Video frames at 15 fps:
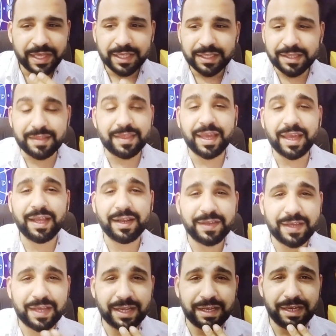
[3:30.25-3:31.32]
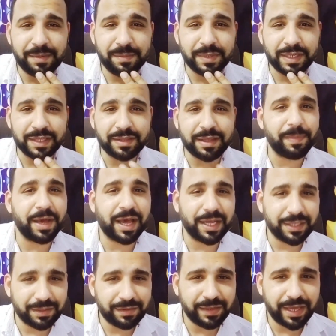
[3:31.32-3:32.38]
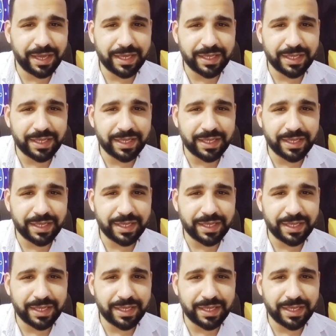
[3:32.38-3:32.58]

ده دخل كلمني ده بعت لي